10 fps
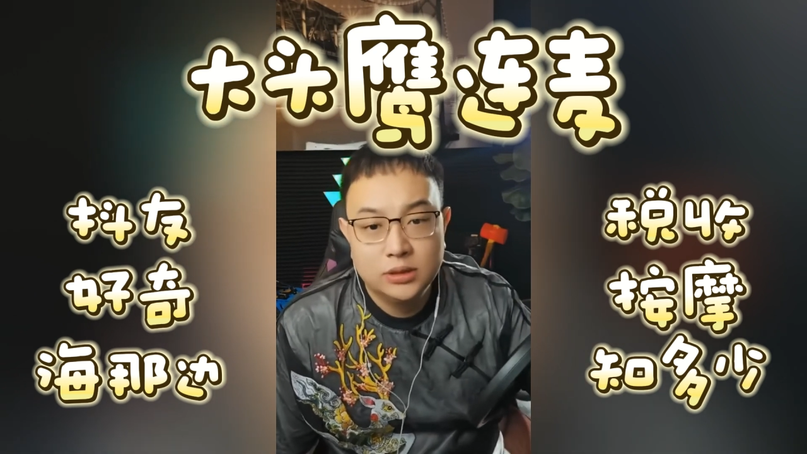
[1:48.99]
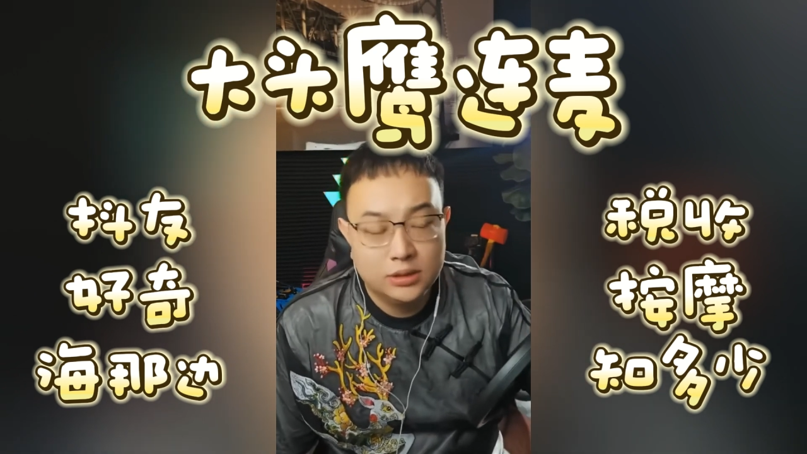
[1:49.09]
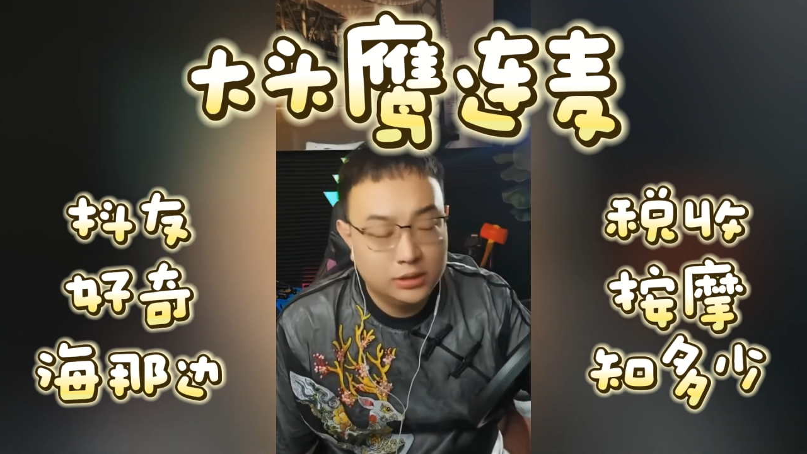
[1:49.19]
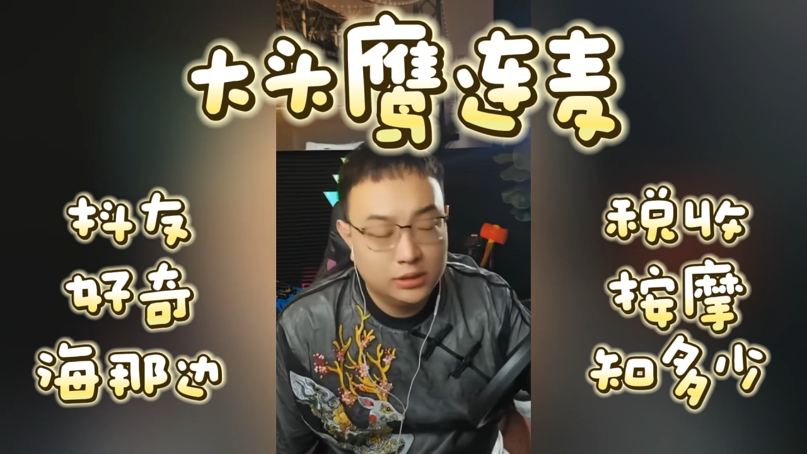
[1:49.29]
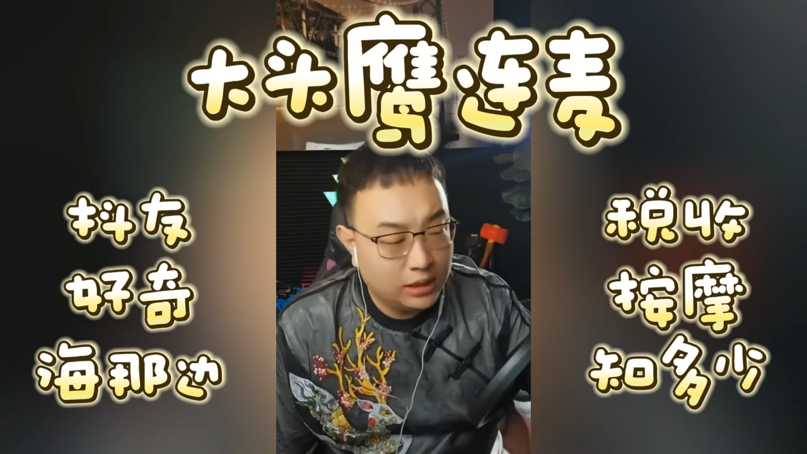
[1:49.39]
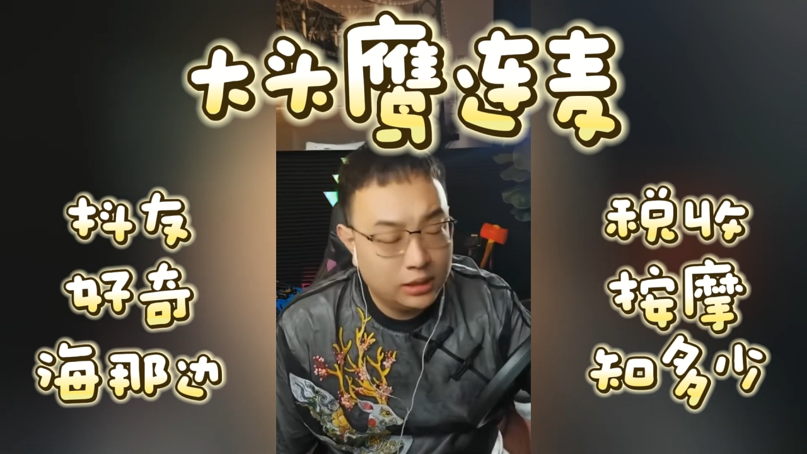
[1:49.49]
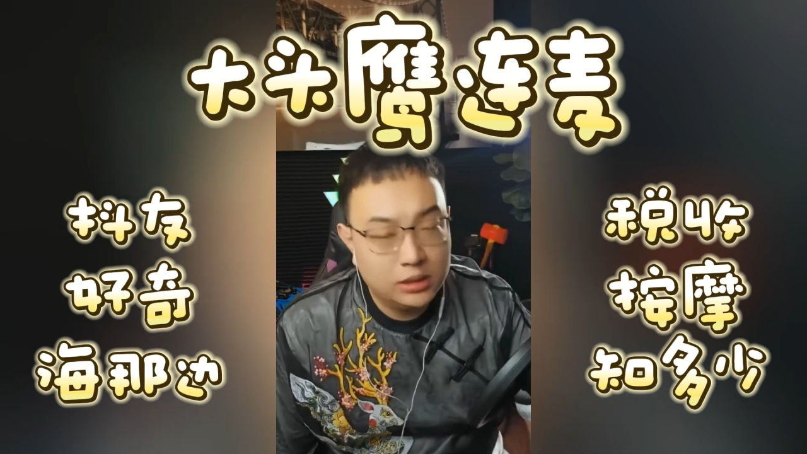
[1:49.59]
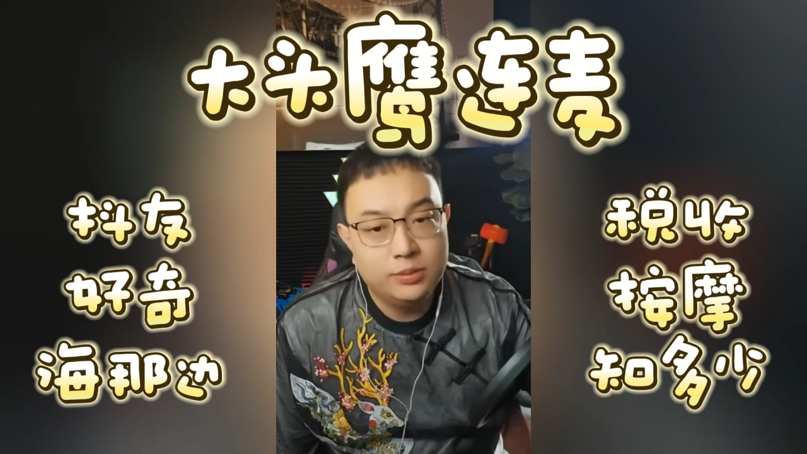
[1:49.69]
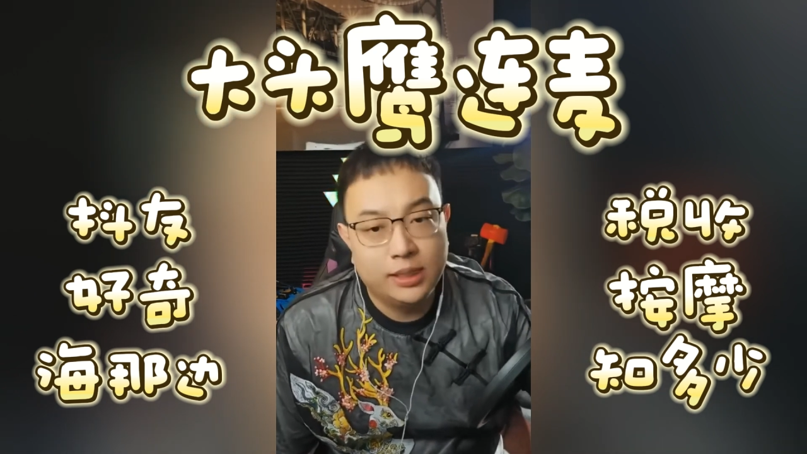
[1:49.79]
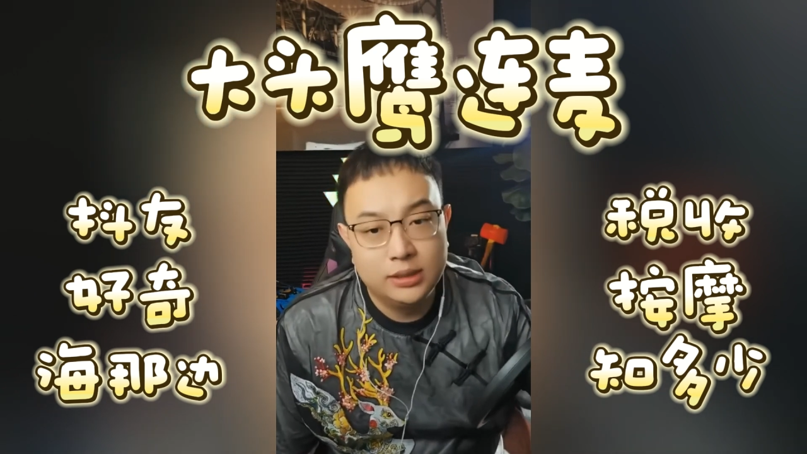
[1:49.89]
能拿上一
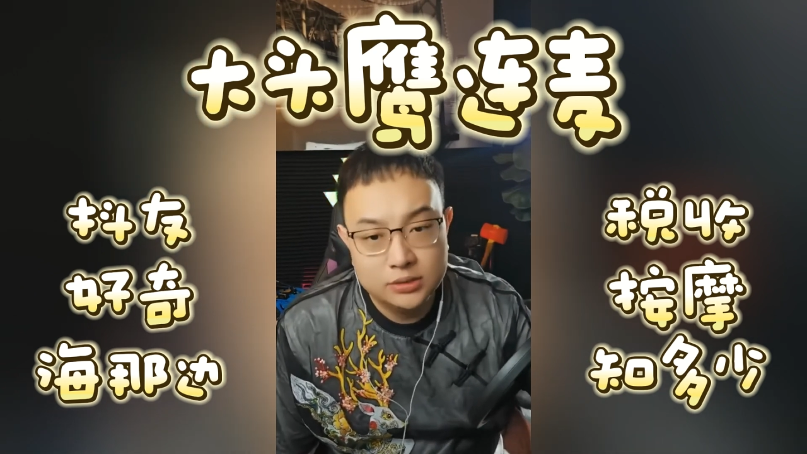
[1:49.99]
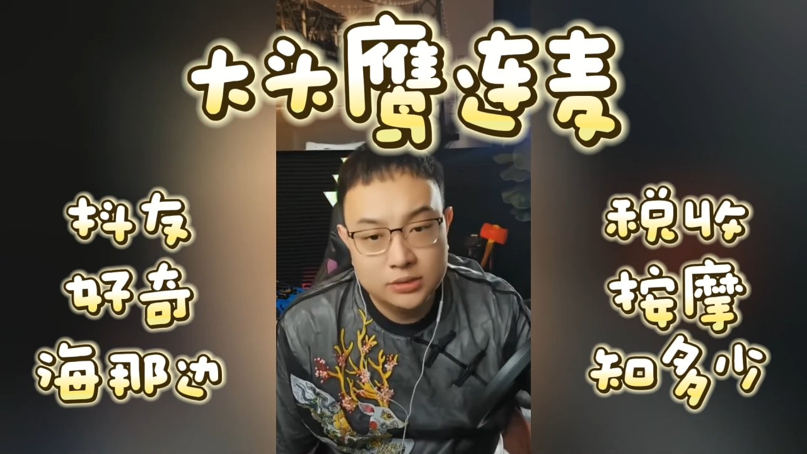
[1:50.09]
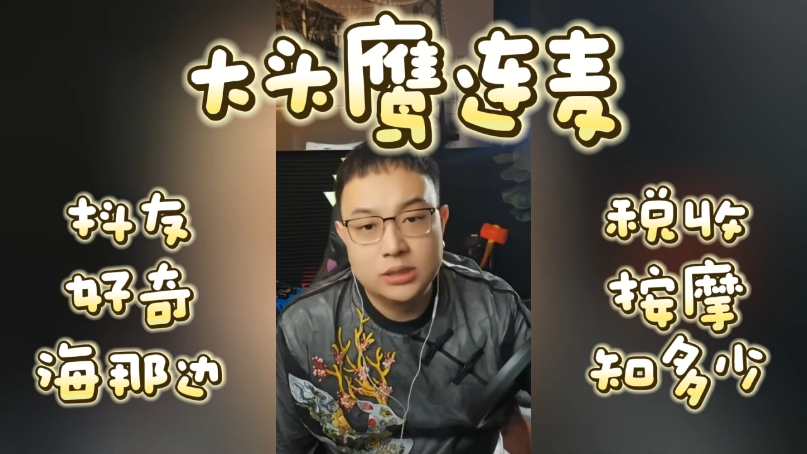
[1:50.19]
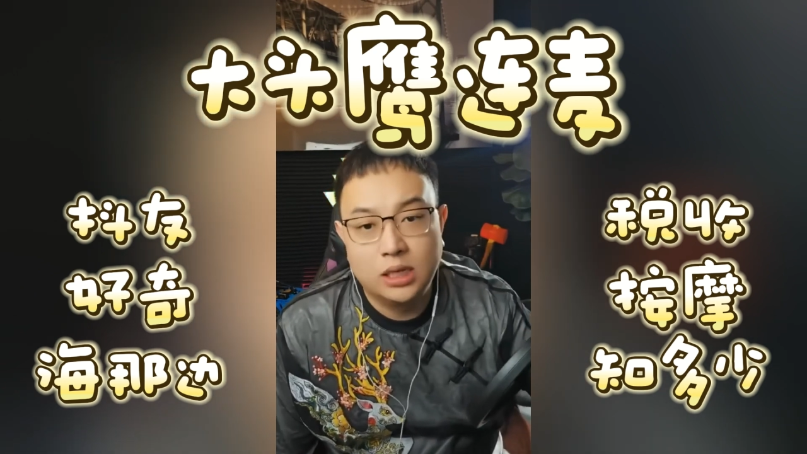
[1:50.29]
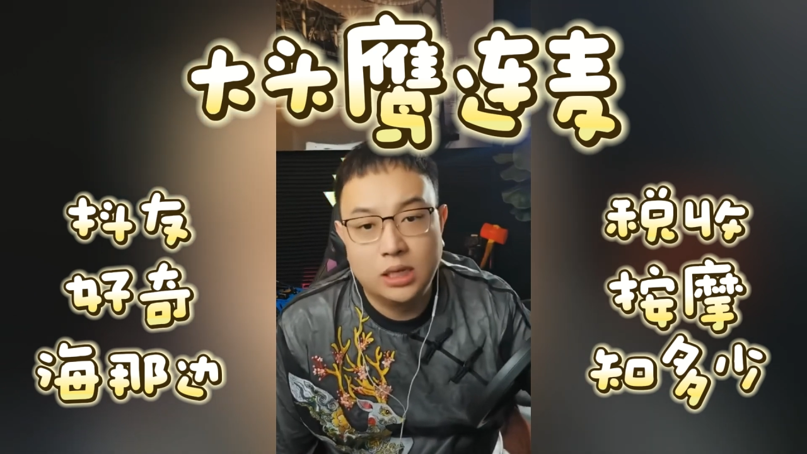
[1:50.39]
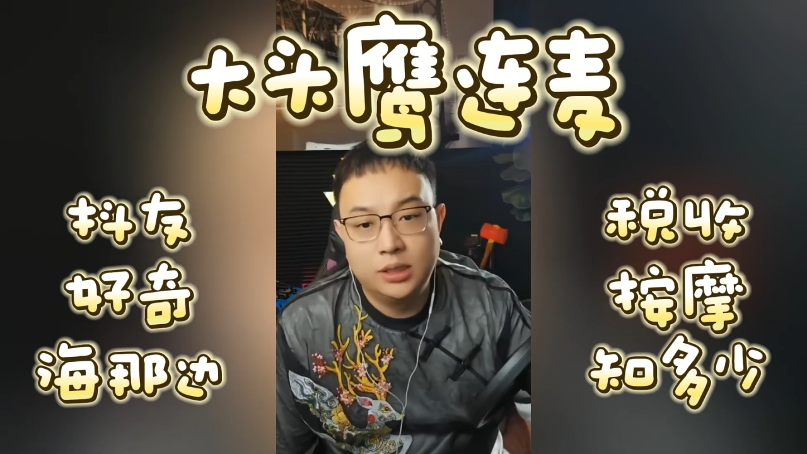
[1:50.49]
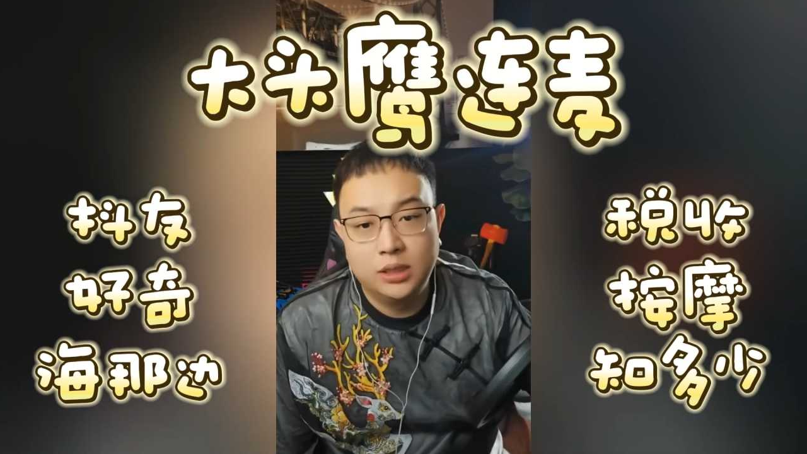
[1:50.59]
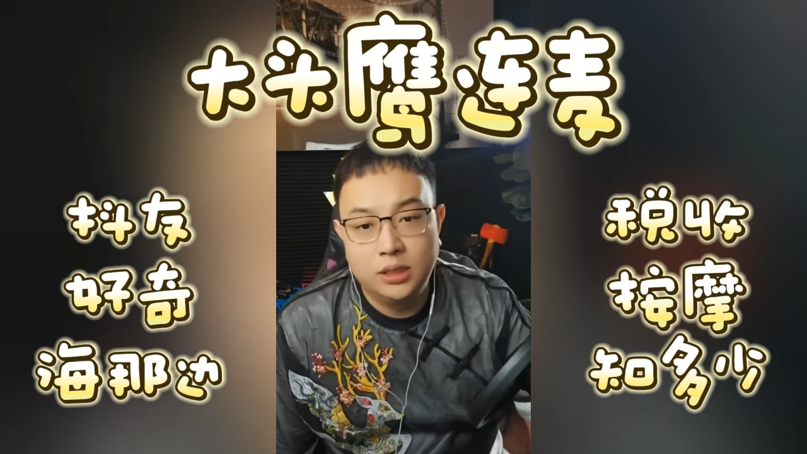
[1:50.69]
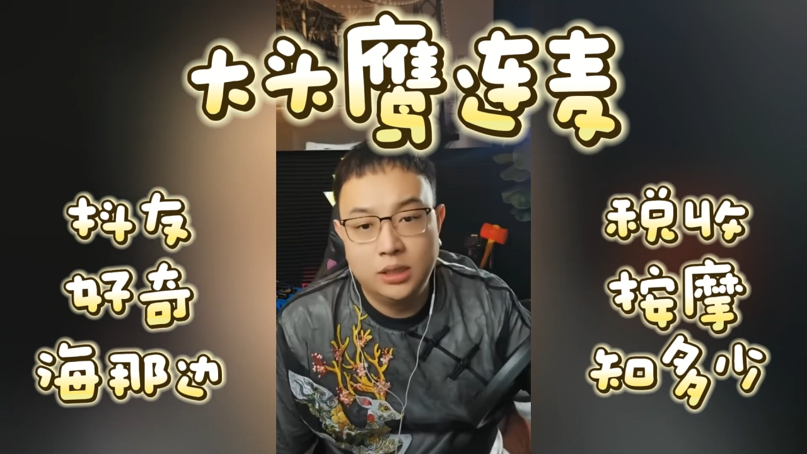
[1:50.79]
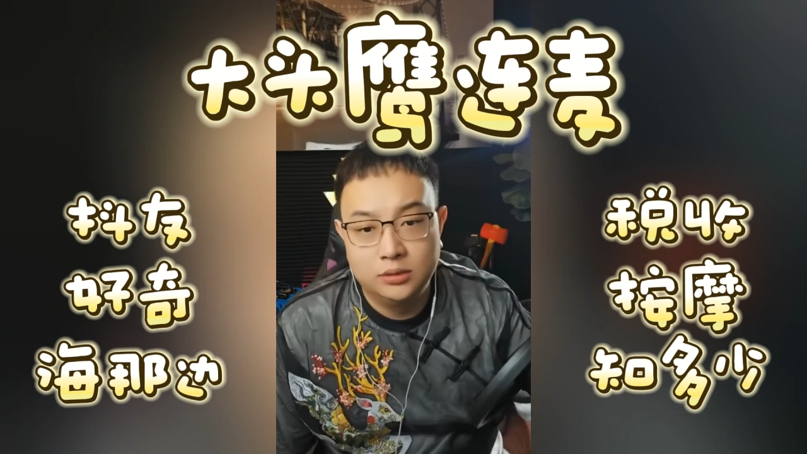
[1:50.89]
百，那都沾点擦边
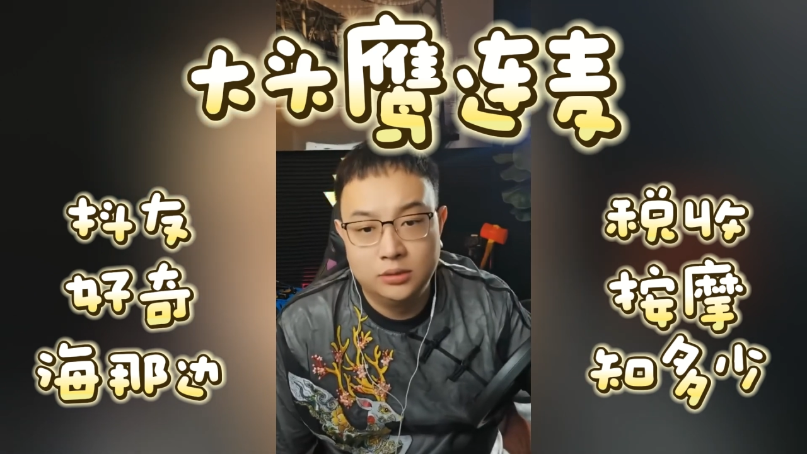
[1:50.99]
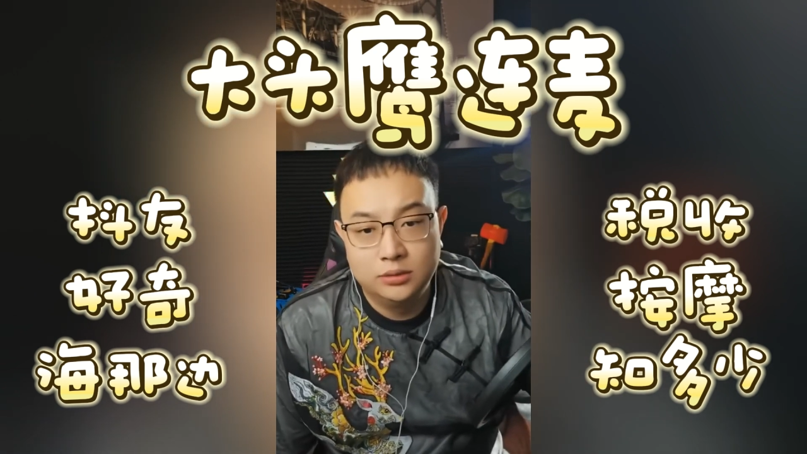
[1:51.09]
儿了都。